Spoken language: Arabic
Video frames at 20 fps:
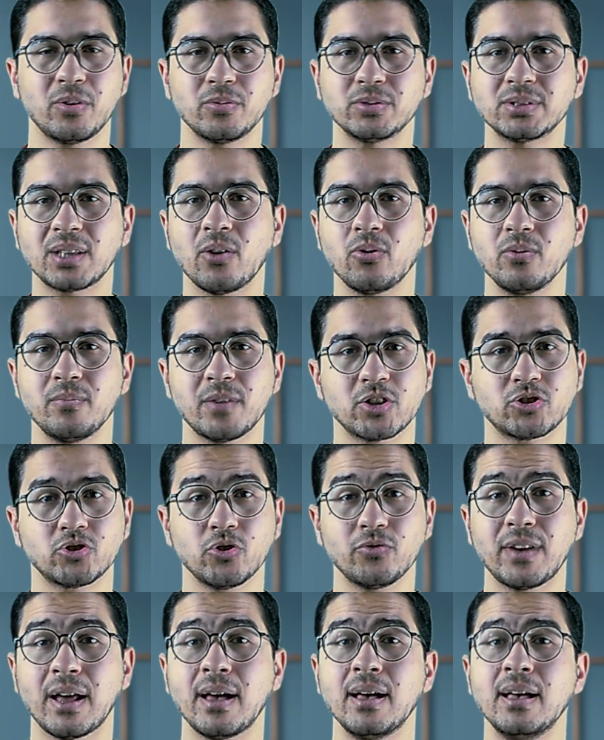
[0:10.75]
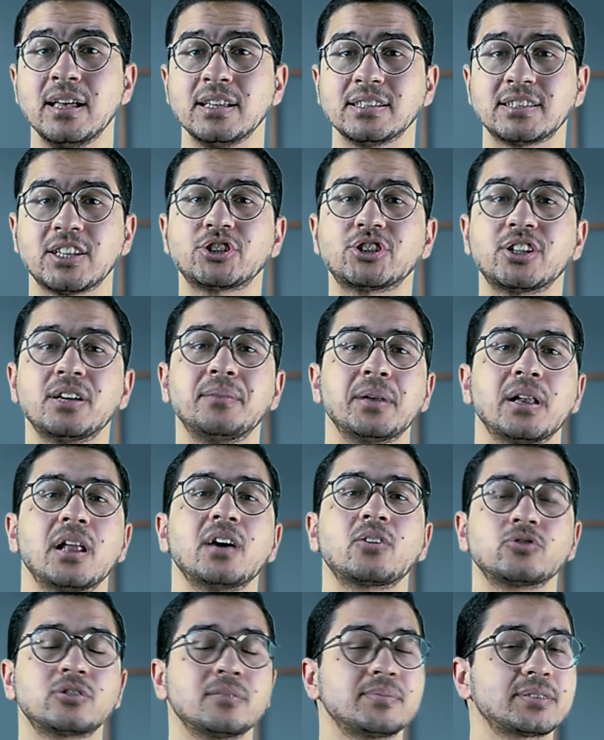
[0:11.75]
ولو انت اول مره تشوفنا ساش تعمل
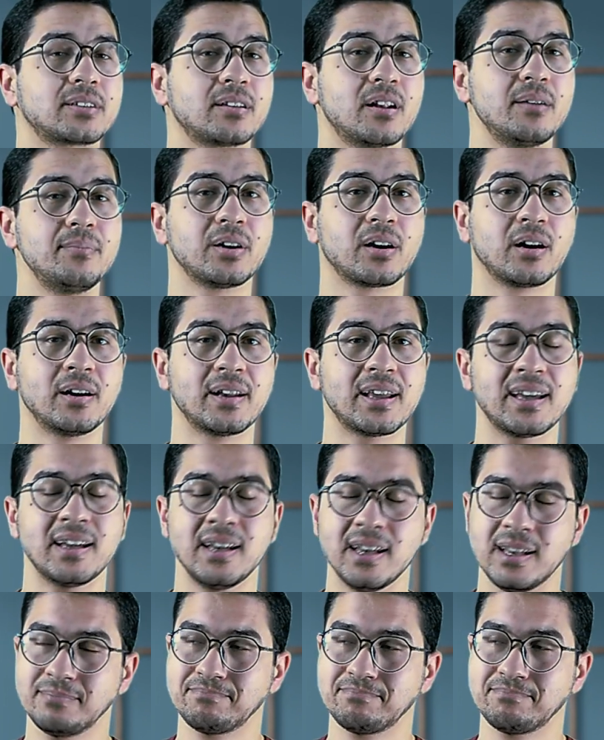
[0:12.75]
لايك وسبسكرايب للقناه